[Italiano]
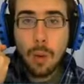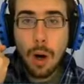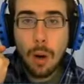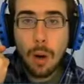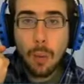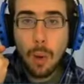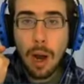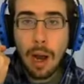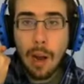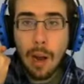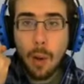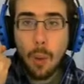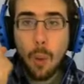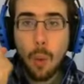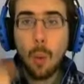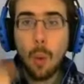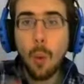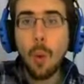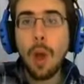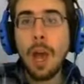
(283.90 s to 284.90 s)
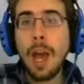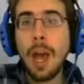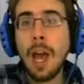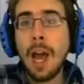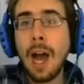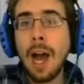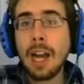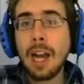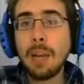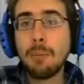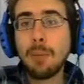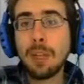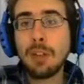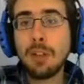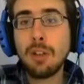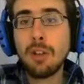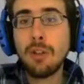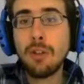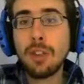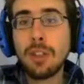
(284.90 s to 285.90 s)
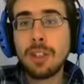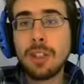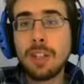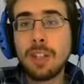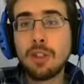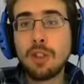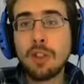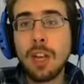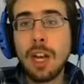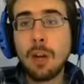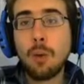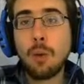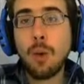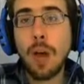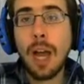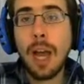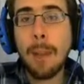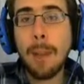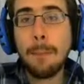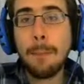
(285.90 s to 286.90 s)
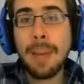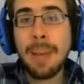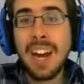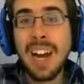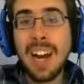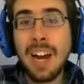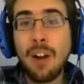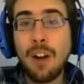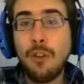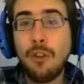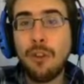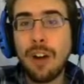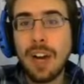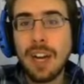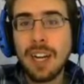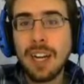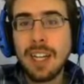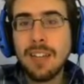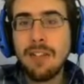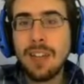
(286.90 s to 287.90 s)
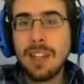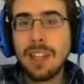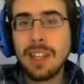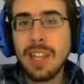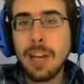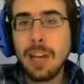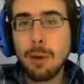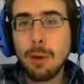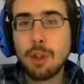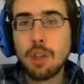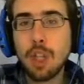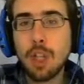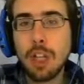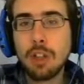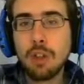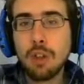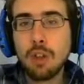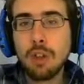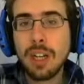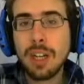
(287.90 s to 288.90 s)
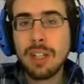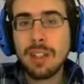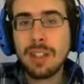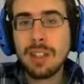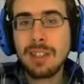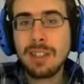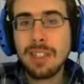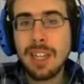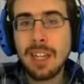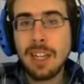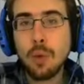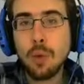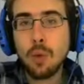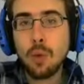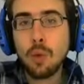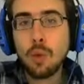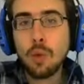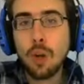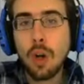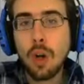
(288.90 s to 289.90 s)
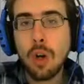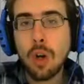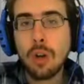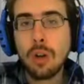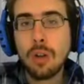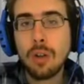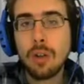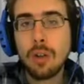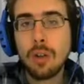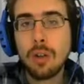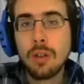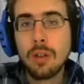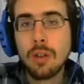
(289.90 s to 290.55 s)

wow, wow! All'impianto di filtraggio dell'acqua M-Alpha li vendiamo a 136 l'uno.